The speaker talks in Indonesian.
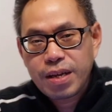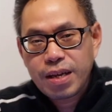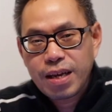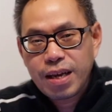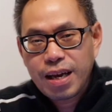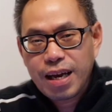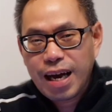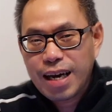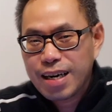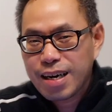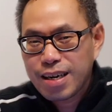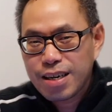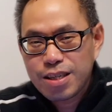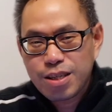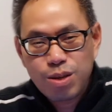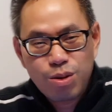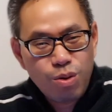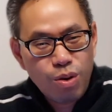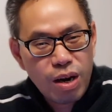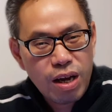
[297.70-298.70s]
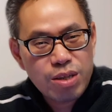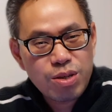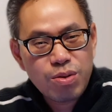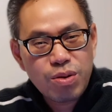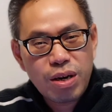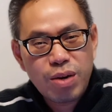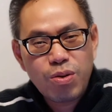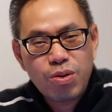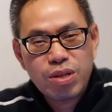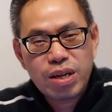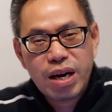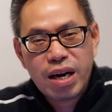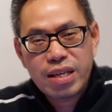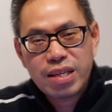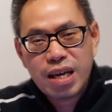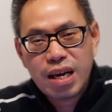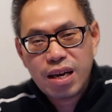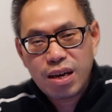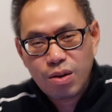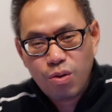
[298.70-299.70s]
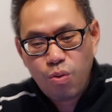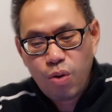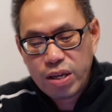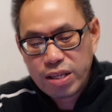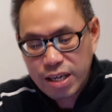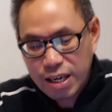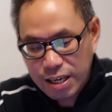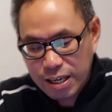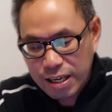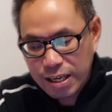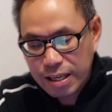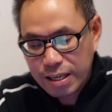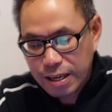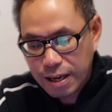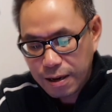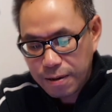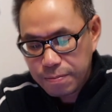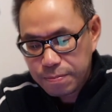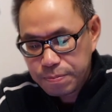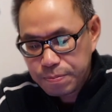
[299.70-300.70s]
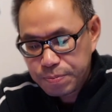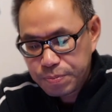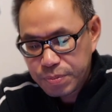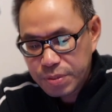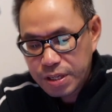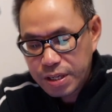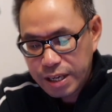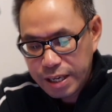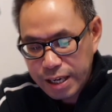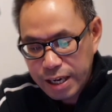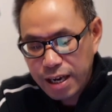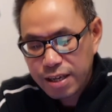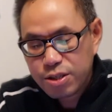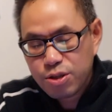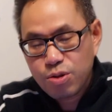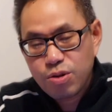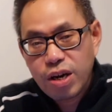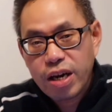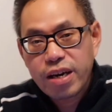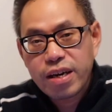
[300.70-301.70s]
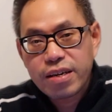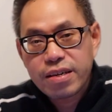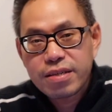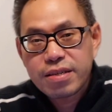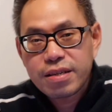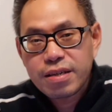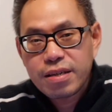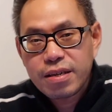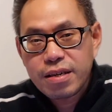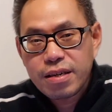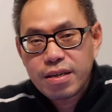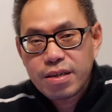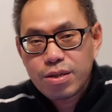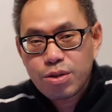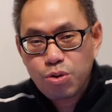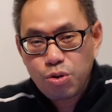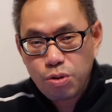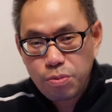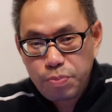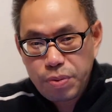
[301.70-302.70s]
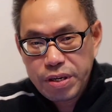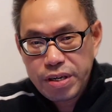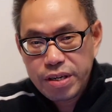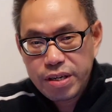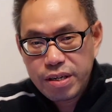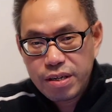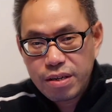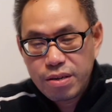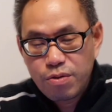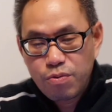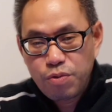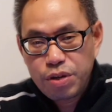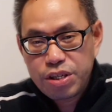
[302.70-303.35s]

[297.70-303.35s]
Karena disitulah saudaraku terletak kekuatan kita. Ingat saudara, to be with